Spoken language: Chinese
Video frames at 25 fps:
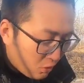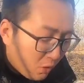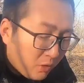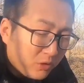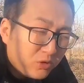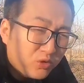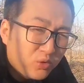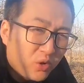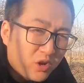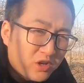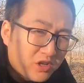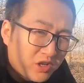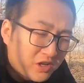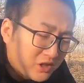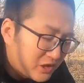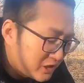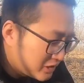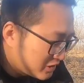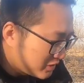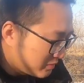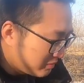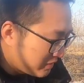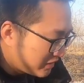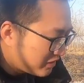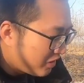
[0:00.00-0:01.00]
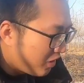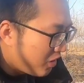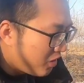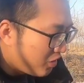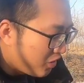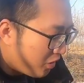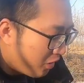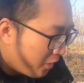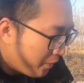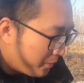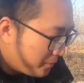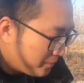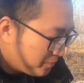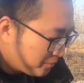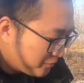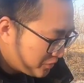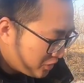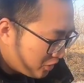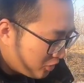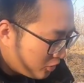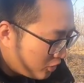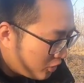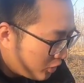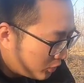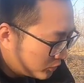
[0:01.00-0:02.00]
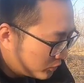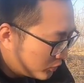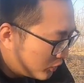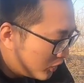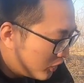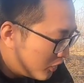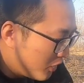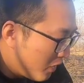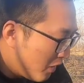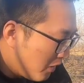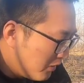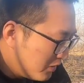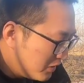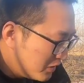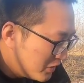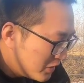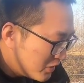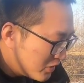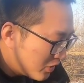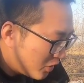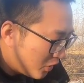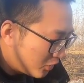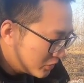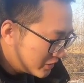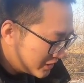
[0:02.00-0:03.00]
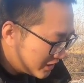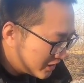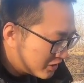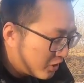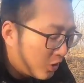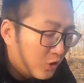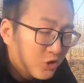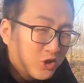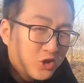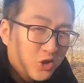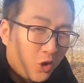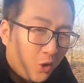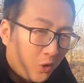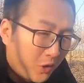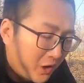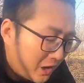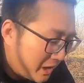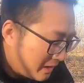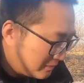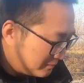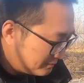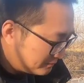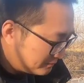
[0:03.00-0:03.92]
主要是这次没烤好，然后好多有好几个烤焦了。